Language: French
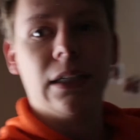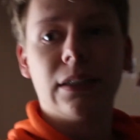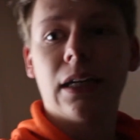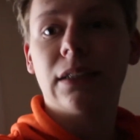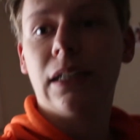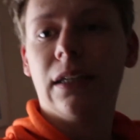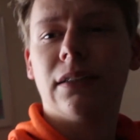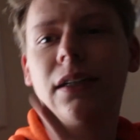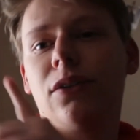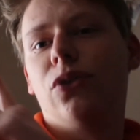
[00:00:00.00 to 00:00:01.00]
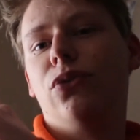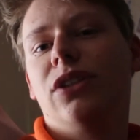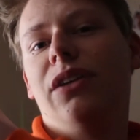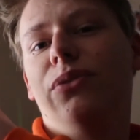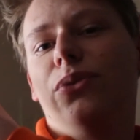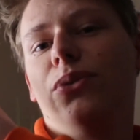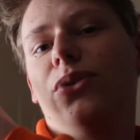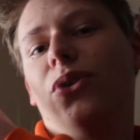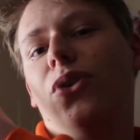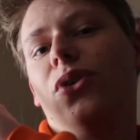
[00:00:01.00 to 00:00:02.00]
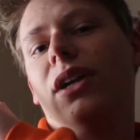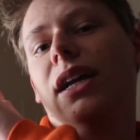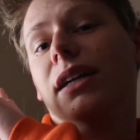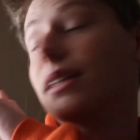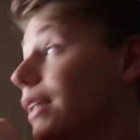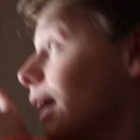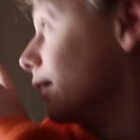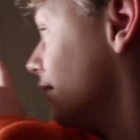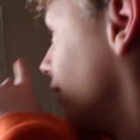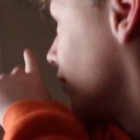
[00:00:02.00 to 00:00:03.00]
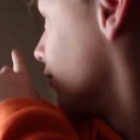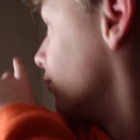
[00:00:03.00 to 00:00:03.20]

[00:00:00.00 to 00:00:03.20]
Et ça, c'est le dessin que vous avez vu dans la dernière